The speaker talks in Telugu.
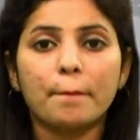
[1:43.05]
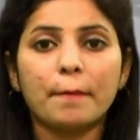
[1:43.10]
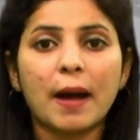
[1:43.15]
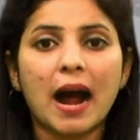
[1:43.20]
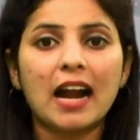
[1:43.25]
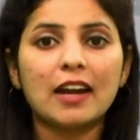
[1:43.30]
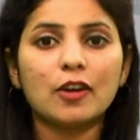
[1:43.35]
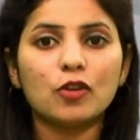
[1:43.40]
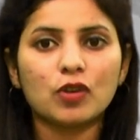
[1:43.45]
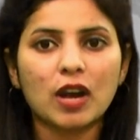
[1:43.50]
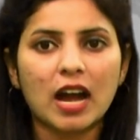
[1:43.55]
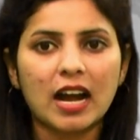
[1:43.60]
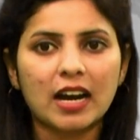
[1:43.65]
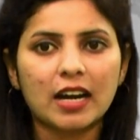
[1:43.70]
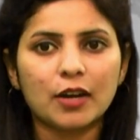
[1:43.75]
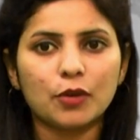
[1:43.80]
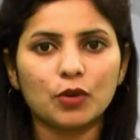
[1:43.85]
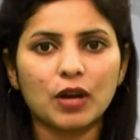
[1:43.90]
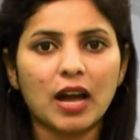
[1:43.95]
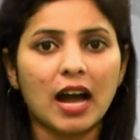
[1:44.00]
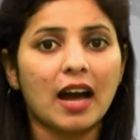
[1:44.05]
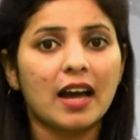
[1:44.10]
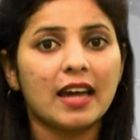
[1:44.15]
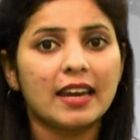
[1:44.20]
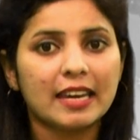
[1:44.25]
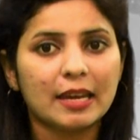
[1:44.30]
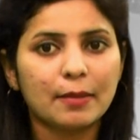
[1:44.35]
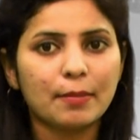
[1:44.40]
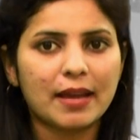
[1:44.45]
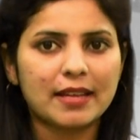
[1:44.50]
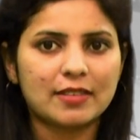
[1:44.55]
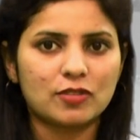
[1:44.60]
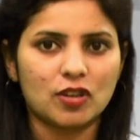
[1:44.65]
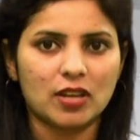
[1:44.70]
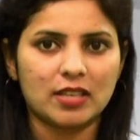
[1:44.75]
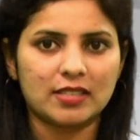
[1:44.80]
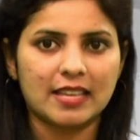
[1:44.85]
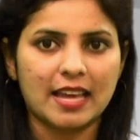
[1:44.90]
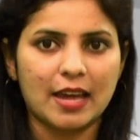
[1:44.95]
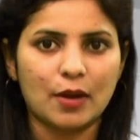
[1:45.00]
పాండురంగడుగా రీమేక్
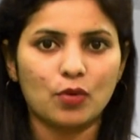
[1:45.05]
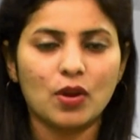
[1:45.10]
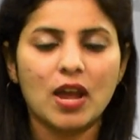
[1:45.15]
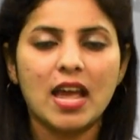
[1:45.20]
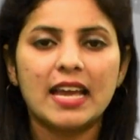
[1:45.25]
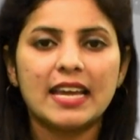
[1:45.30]
చేశారు